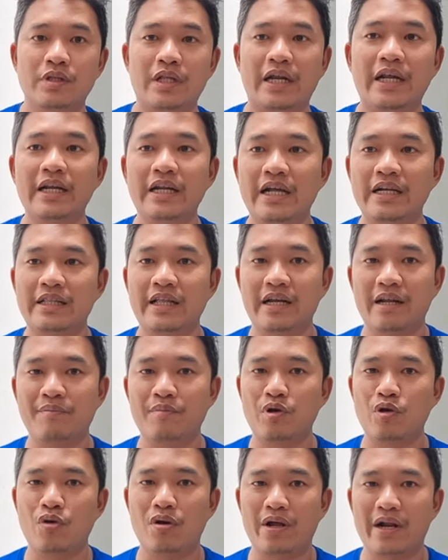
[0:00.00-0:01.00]
terhindar dari
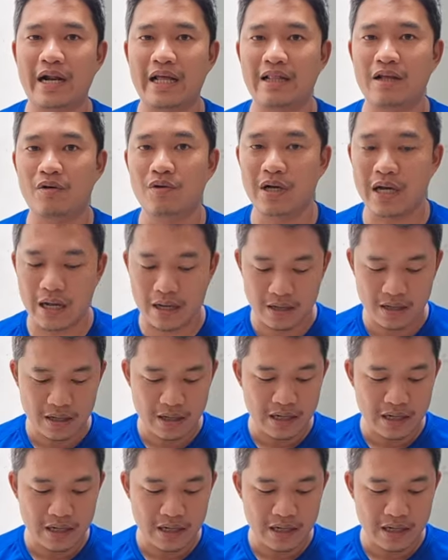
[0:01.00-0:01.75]
menular atau enggak